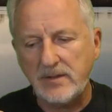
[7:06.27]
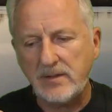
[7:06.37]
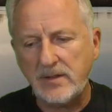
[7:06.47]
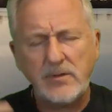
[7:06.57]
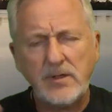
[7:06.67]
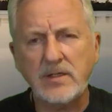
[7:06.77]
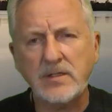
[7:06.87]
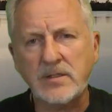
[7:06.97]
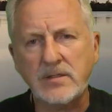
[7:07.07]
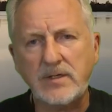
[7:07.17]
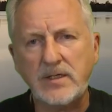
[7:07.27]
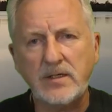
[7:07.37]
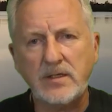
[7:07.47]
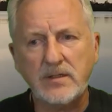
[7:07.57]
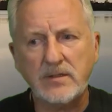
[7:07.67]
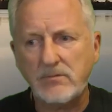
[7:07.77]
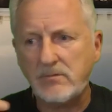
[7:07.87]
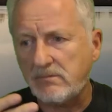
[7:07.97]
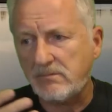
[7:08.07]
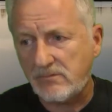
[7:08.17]
Natürlich ist es wichtig, dass
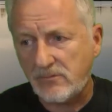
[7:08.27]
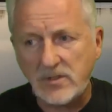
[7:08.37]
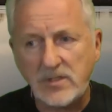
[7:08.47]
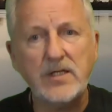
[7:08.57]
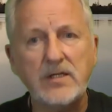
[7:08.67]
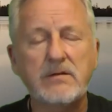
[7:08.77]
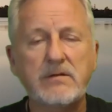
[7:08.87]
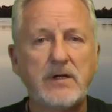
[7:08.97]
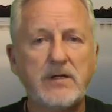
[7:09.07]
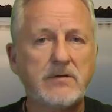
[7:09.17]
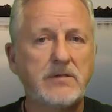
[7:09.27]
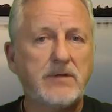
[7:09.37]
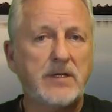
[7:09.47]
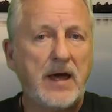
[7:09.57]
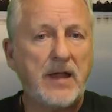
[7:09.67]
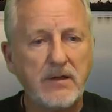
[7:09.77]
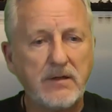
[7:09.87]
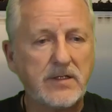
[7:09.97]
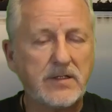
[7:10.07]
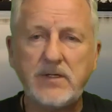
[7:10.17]
du durchhältst, weil sonst wird
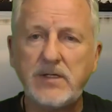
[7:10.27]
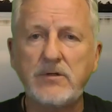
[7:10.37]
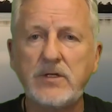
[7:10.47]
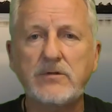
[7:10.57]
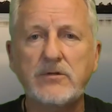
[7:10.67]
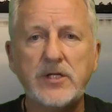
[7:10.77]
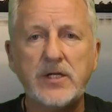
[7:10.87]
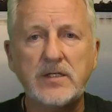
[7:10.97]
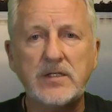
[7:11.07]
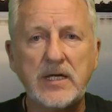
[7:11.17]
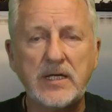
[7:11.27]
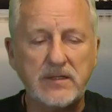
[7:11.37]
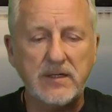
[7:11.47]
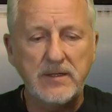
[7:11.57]
anderen das Video nicht so schnell gezeigt.